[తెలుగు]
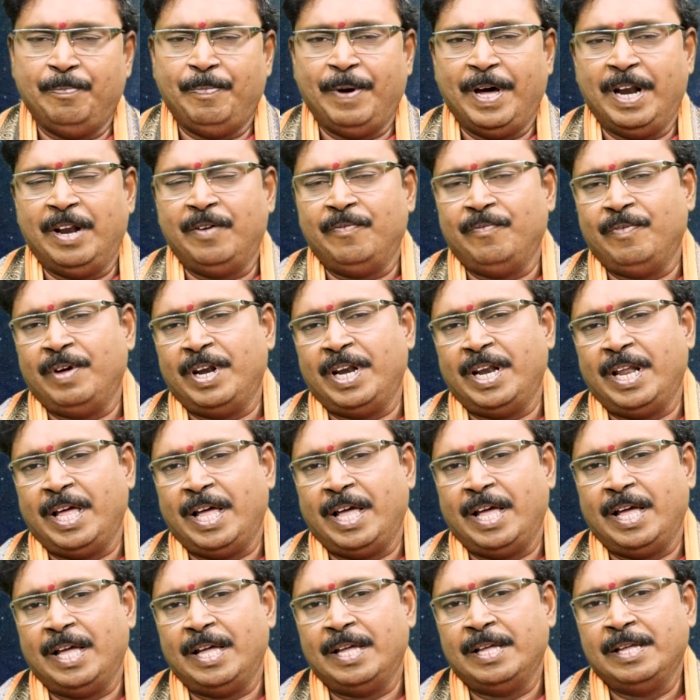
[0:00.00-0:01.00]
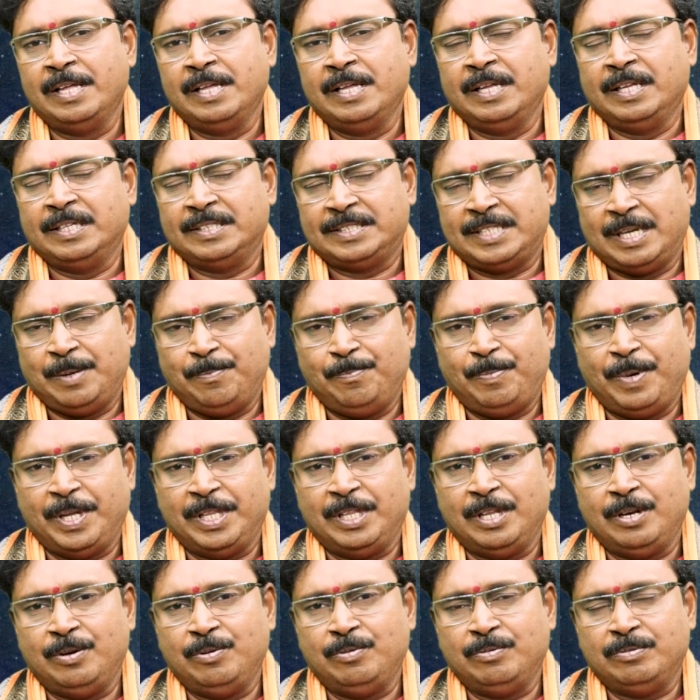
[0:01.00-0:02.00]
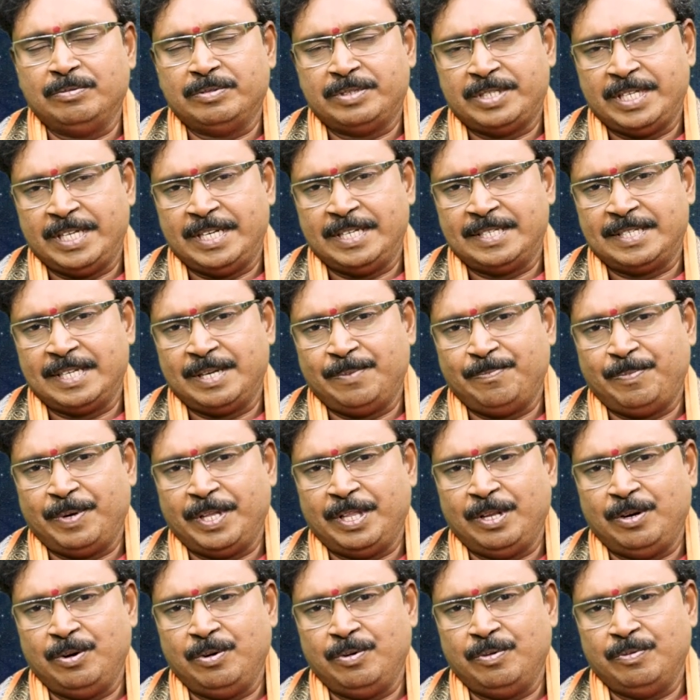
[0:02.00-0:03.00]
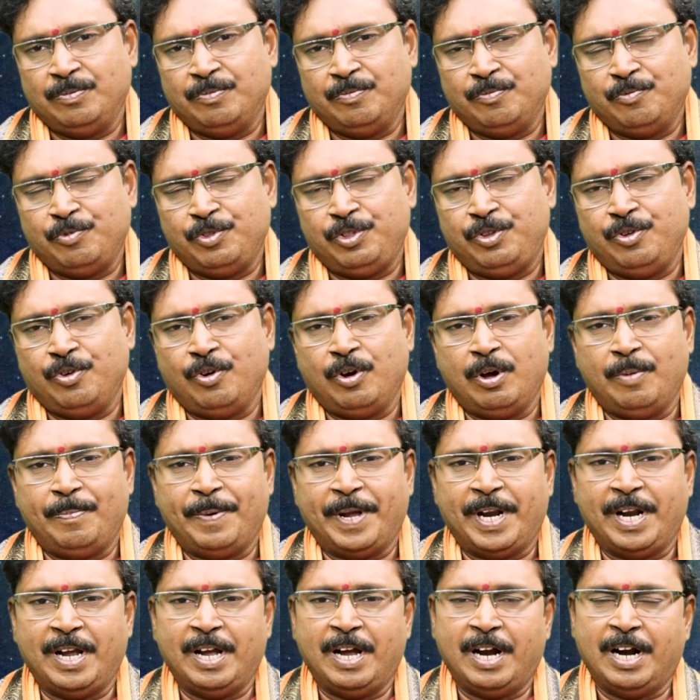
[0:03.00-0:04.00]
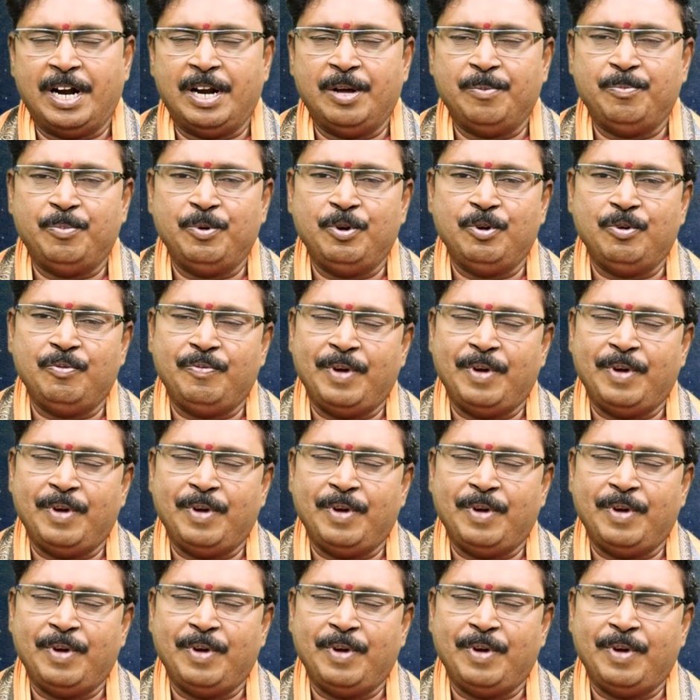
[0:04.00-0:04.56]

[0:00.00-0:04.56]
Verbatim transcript: బలం వల్ల సంపదలు సిరి సంపదలు ఉద్యోగపరంగా డబ్బులు